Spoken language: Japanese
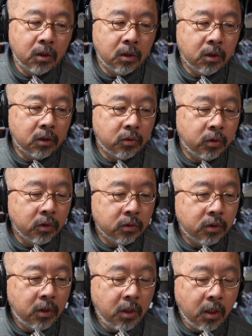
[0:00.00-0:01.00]
えー、
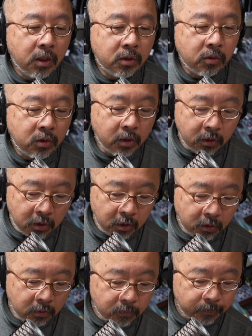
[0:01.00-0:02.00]
ストリングスで演奏されて
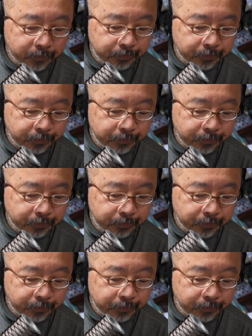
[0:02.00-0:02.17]
いる。